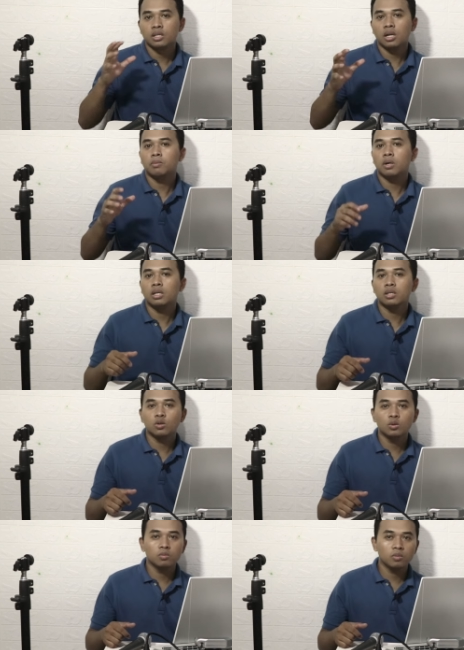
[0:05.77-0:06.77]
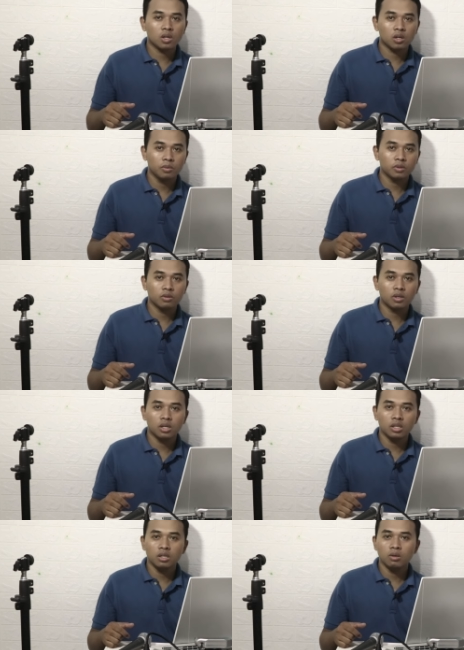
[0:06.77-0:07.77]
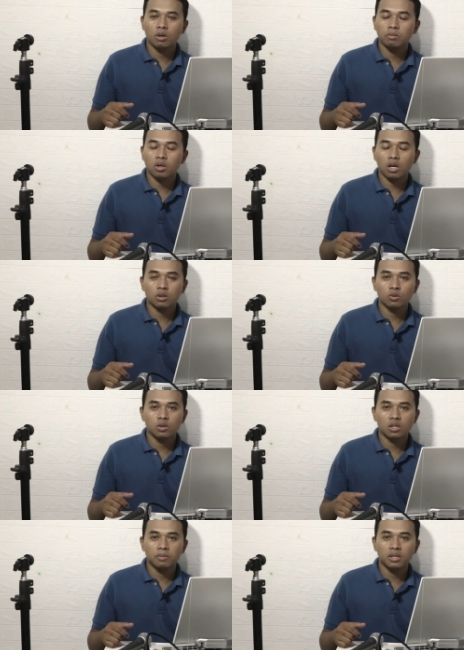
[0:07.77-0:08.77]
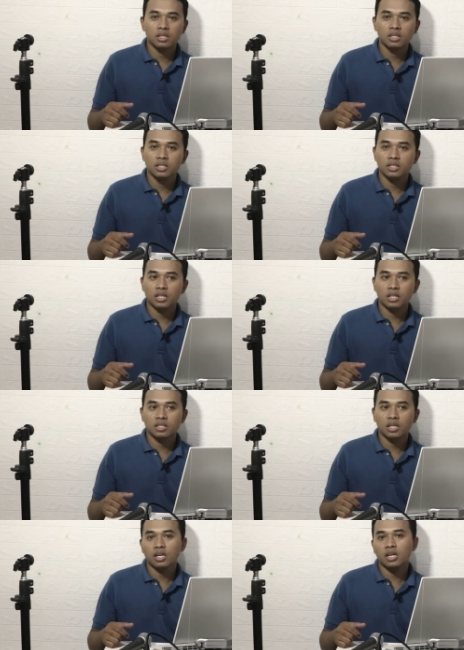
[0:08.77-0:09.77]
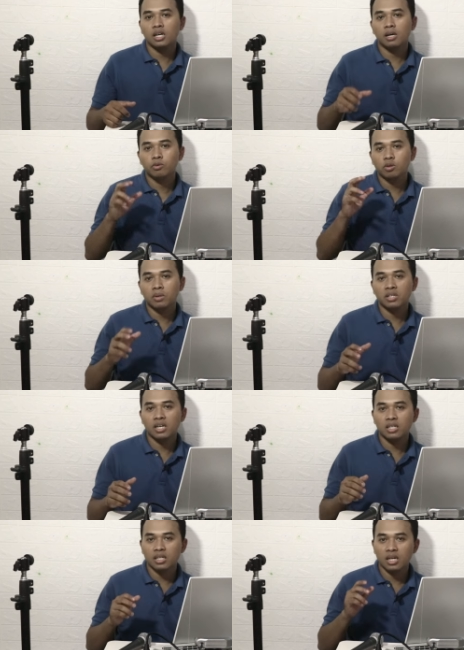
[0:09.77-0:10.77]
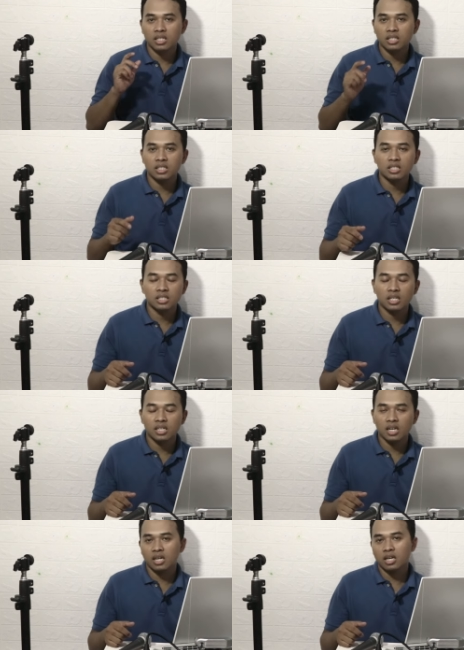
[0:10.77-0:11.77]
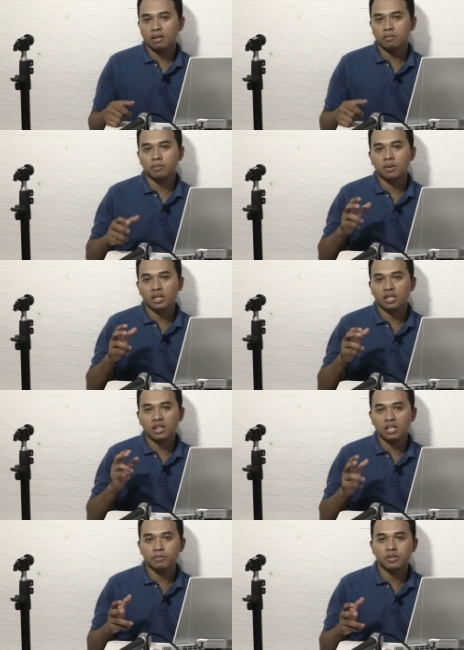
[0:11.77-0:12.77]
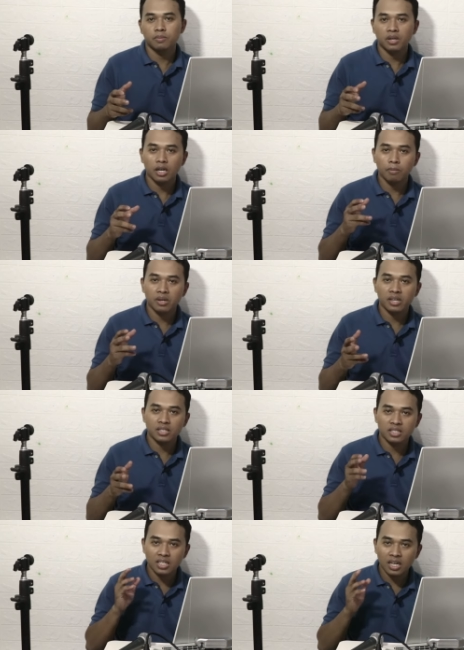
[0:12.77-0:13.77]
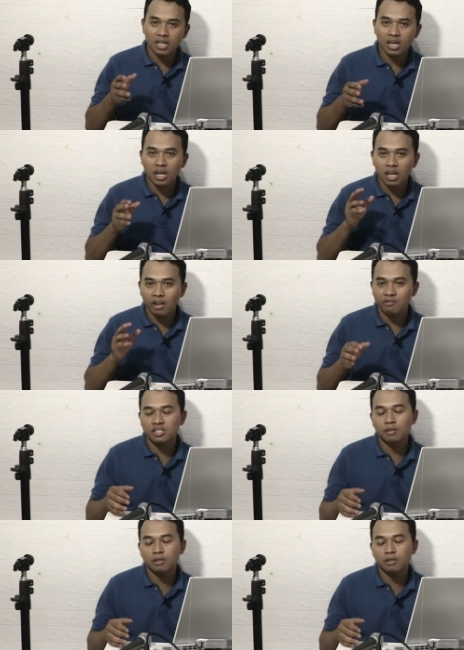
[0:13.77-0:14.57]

Assalamualaikum warahmatullahi wabarakatuh. Kembali lagi di channel saya Abdul Manan. Kali ini saya akan berbagi tips bagaimana cara live